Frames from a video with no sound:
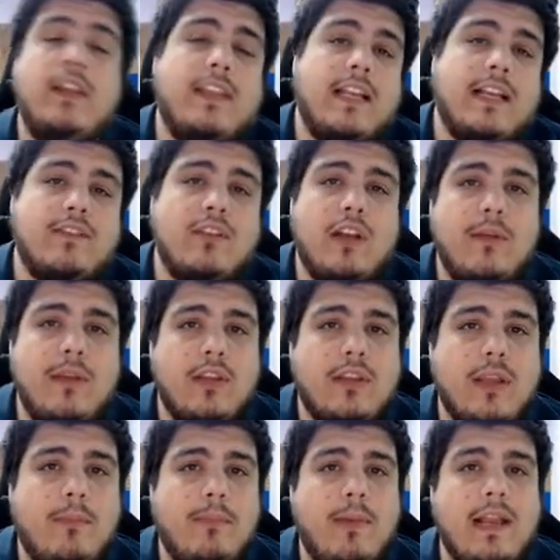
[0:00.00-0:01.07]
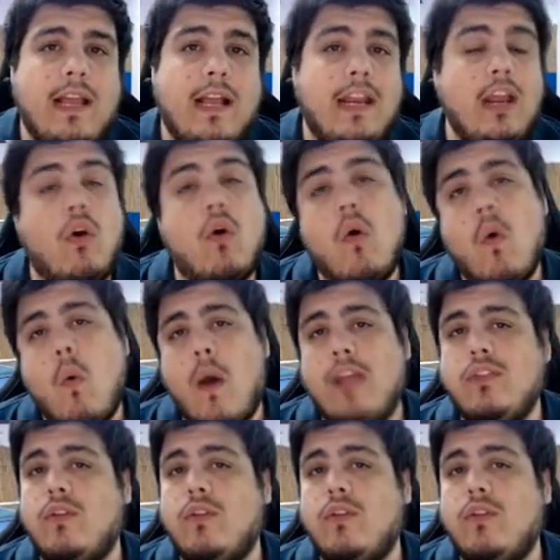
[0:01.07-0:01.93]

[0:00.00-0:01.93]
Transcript: en este caso en el video te explicaré con cuánto